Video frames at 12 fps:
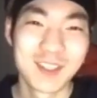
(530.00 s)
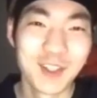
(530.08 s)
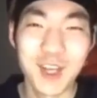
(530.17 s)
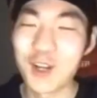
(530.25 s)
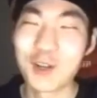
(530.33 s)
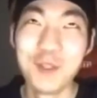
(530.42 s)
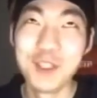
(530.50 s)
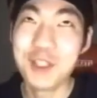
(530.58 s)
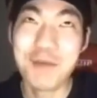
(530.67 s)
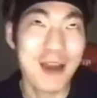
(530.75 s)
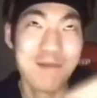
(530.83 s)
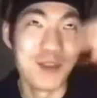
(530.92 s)
그렇게 할 거면
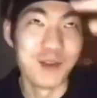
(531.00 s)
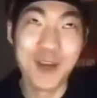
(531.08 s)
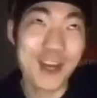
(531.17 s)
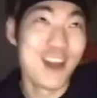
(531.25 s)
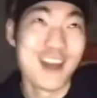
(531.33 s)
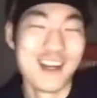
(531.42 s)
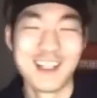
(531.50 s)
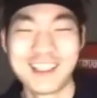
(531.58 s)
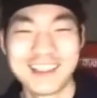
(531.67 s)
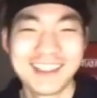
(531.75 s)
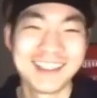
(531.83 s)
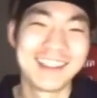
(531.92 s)
네 마음대로 해
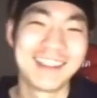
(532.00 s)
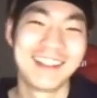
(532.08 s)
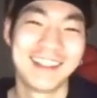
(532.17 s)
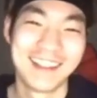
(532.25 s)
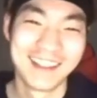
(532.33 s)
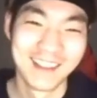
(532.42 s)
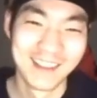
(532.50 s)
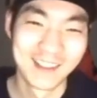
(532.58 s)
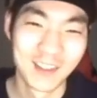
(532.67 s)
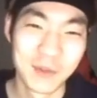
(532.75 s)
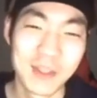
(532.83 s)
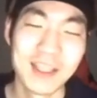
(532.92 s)
이렇게 딱 이렇게
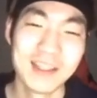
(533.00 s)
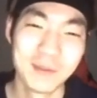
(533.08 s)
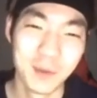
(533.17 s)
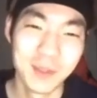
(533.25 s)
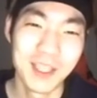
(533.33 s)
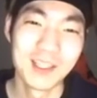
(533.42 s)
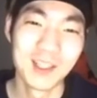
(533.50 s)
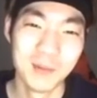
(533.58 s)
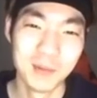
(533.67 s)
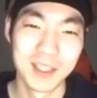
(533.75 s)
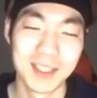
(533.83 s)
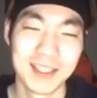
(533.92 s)
혼나는 혼나는
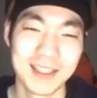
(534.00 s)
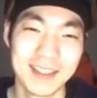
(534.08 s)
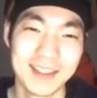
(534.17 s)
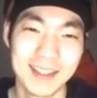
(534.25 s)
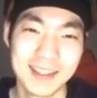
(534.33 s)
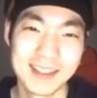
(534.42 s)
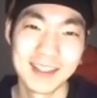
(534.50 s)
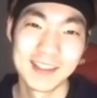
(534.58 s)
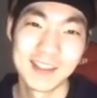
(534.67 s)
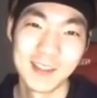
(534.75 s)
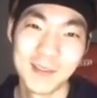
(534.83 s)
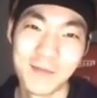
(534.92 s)
겁니다.
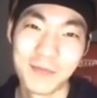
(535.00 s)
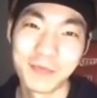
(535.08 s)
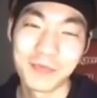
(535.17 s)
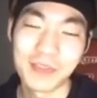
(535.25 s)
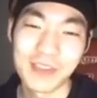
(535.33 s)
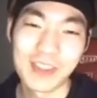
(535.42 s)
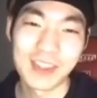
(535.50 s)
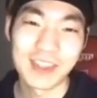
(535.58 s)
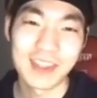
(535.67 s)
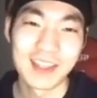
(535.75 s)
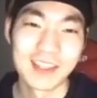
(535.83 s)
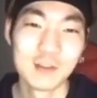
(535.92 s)
아시겠죠? 우리만 아는
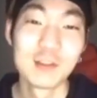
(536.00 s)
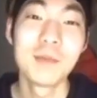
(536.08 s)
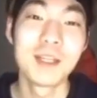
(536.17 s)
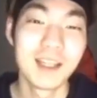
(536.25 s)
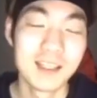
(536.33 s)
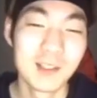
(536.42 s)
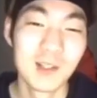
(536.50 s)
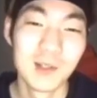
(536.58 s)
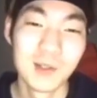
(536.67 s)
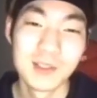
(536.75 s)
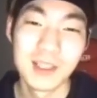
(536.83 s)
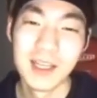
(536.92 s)
걸로. 우리만 아는
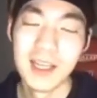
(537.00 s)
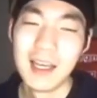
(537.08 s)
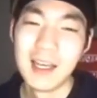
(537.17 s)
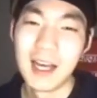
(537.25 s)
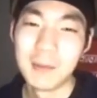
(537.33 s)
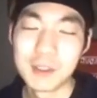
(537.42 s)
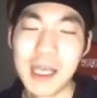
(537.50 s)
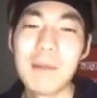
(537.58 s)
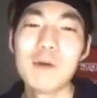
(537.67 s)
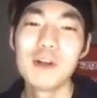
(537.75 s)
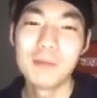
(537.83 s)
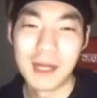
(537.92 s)
걸로. 아마 뭐
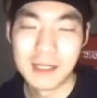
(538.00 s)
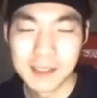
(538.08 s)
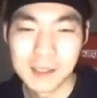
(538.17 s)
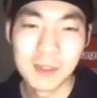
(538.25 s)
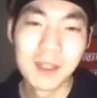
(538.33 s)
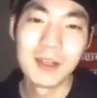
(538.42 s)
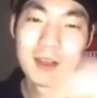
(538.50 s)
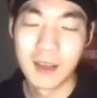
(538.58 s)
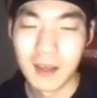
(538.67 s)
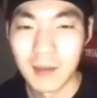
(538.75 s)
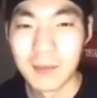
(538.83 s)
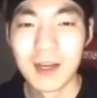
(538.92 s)
3월 말쯤에
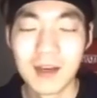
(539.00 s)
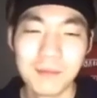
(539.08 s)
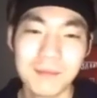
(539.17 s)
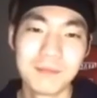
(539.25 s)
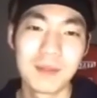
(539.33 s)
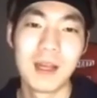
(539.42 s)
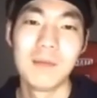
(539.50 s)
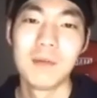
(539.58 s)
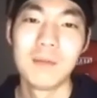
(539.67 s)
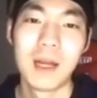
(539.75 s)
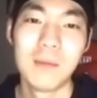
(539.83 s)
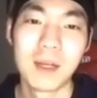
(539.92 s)
이렇게 아마
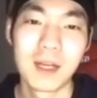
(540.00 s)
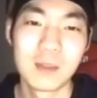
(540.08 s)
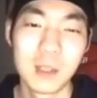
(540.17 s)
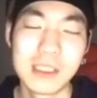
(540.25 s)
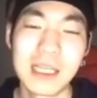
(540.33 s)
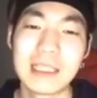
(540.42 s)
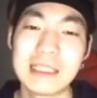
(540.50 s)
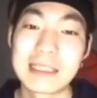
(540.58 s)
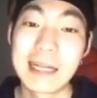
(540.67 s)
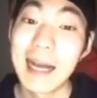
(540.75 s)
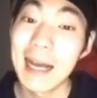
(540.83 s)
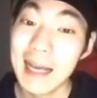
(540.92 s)
앨범 발매가 되지
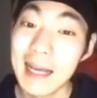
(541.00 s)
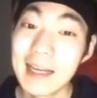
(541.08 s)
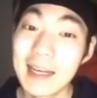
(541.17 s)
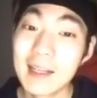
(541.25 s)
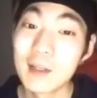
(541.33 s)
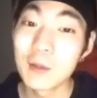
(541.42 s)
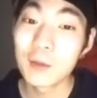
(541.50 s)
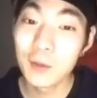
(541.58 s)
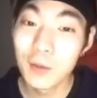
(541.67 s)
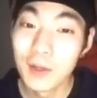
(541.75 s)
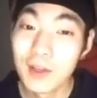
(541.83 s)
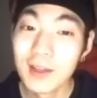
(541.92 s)

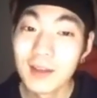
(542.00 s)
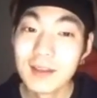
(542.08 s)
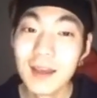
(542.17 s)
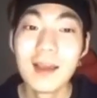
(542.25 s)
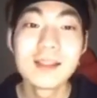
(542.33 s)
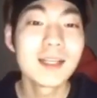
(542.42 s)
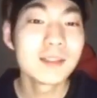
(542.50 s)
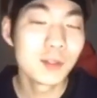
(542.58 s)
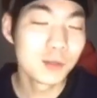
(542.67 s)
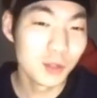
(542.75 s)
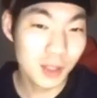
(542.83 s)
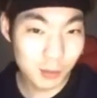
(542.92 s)
않을까라고 예상
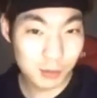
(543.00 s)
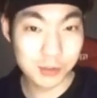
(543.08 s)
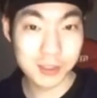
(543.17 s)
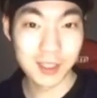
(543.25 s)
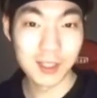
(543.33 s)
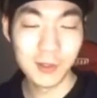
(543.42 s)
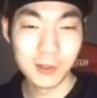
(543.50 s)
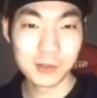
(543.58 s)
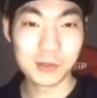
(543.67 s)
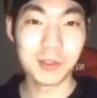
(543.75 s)
정도는 해볼 수 있잖아요.